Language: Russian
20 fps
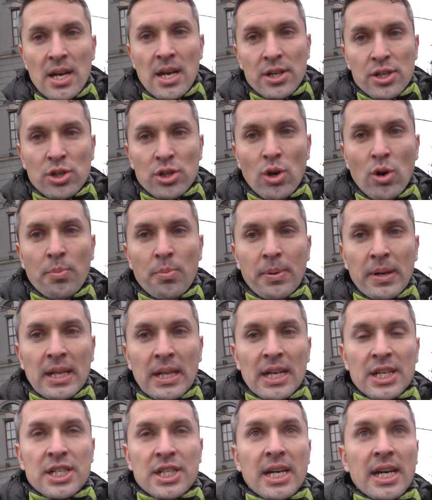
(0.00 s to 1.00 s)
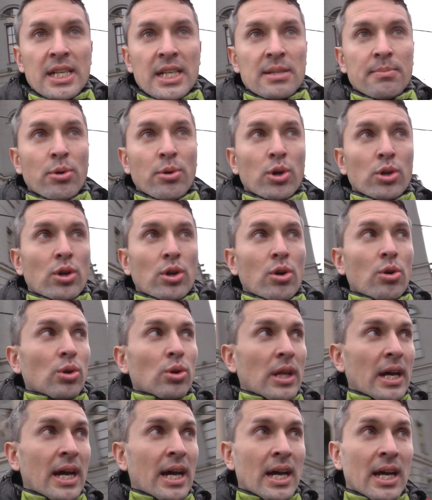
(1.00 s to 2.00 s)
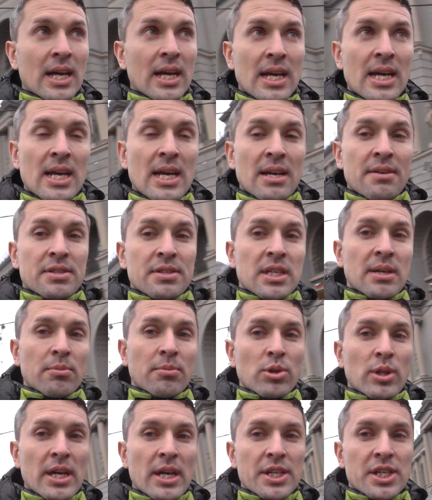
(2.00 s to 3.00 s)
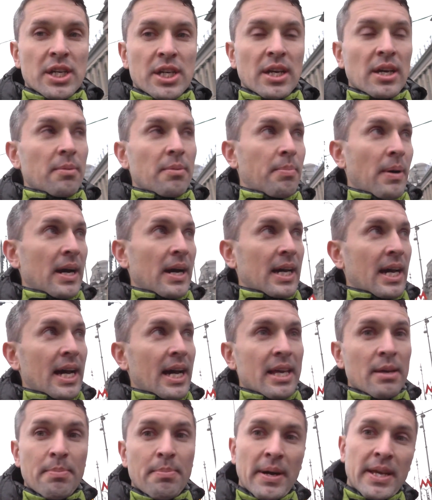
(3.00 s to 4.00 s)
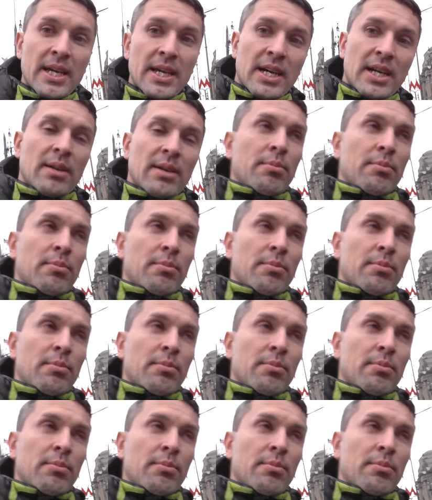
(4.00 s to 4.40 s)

Шоу продолжается. Будет круто. Всем удачи. Пока и поехали.